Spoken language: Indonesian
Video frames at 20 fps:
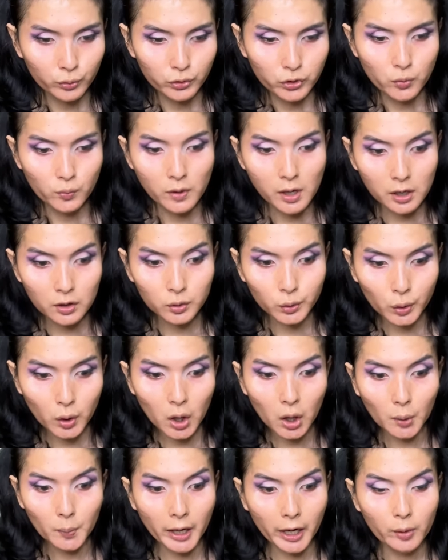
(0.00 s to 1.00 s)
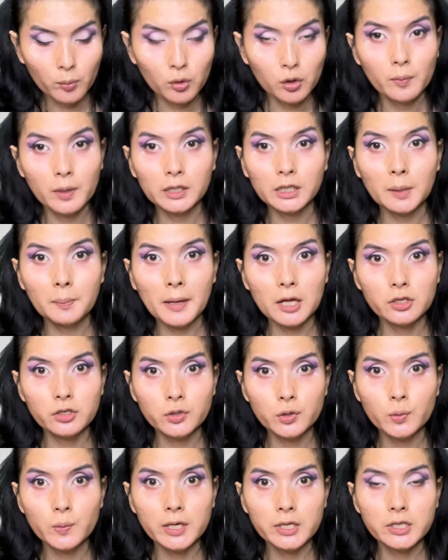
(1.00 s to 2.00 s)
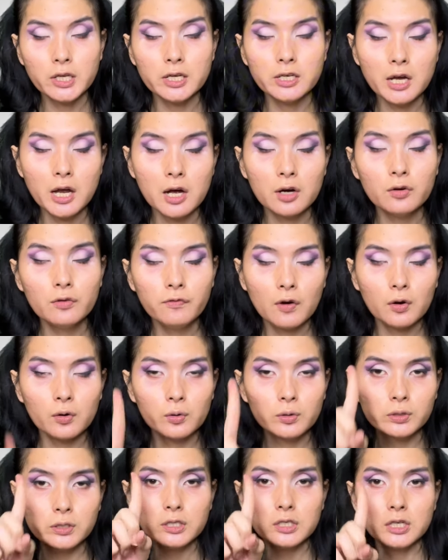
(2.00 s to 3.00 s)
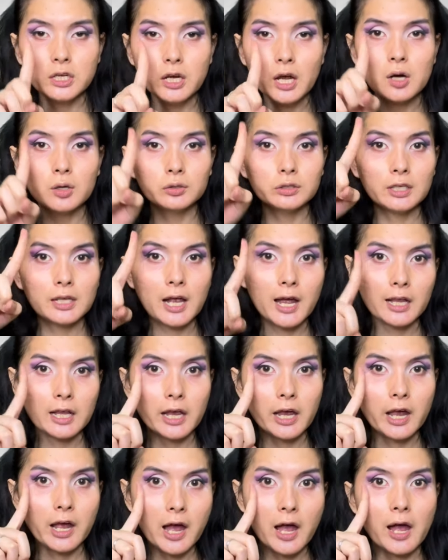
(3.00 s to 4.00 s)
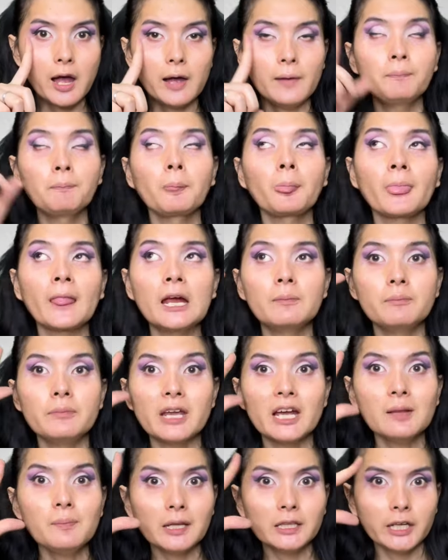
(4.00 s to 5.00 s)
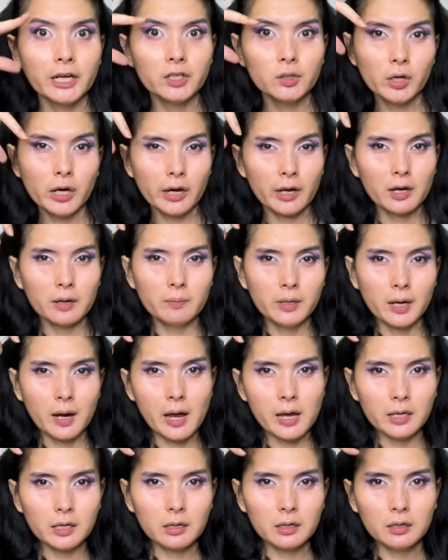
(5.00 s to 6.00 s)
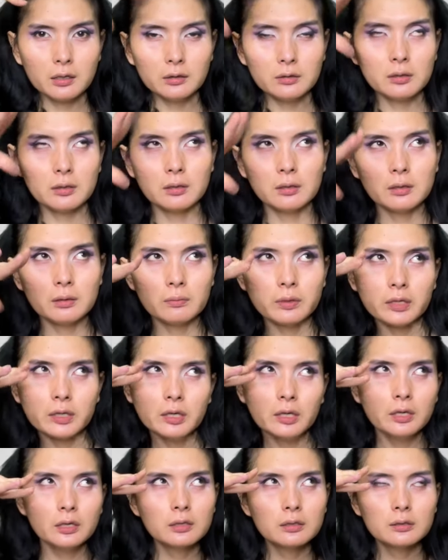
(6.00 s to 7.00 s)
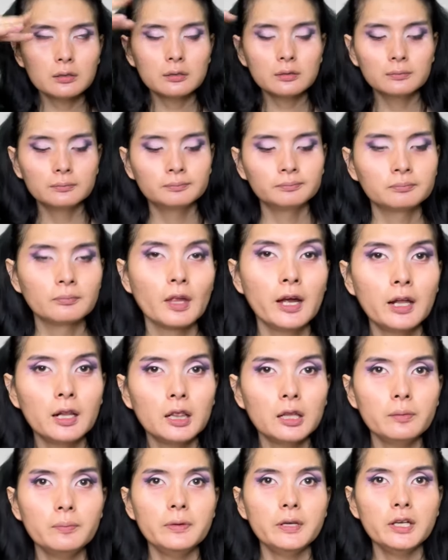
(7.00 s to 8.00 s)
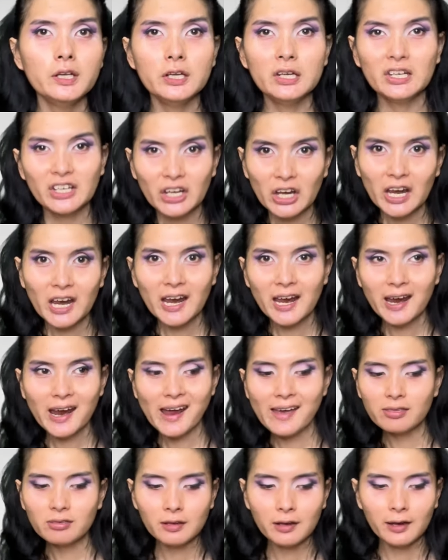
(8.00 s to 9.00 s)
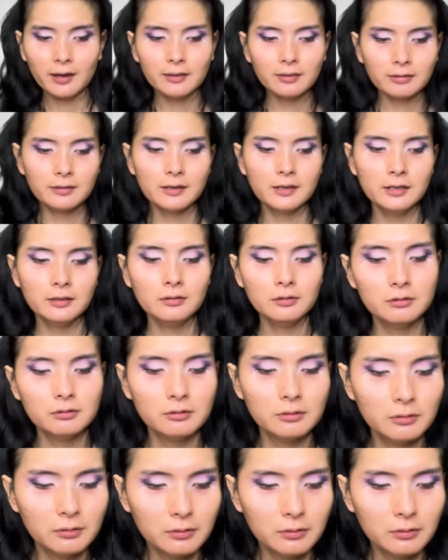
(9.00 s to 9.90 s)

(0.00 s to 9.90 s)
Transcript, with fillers: Cuma aku tuh kalau pakai bulu mata palsu biasanya aku fokus di outer area. Biar matanya tuh kayak lebih naik gitu loh, lebih lebih cat-cat gitu.